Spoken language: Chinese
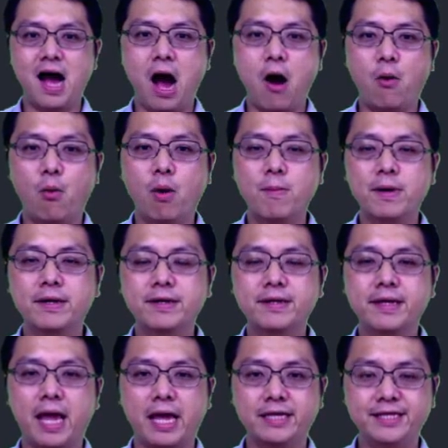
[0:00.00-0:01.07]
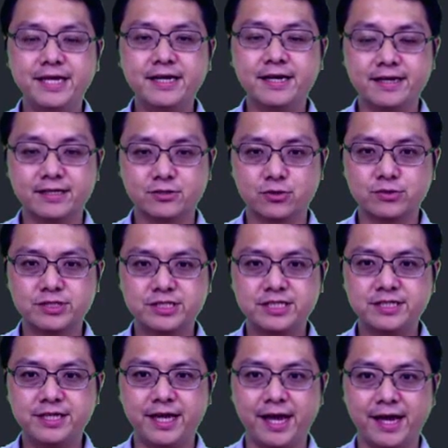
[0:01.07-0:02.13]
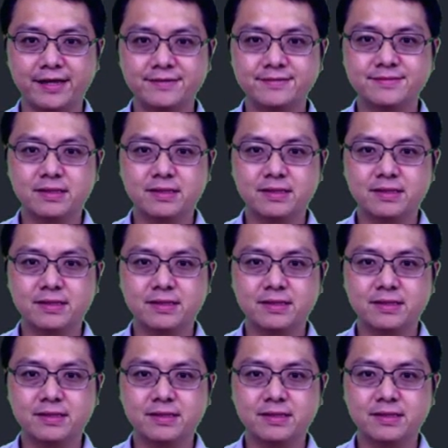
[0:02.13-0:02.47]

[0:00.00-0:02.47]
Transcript: 好，我们给定了一个中心点，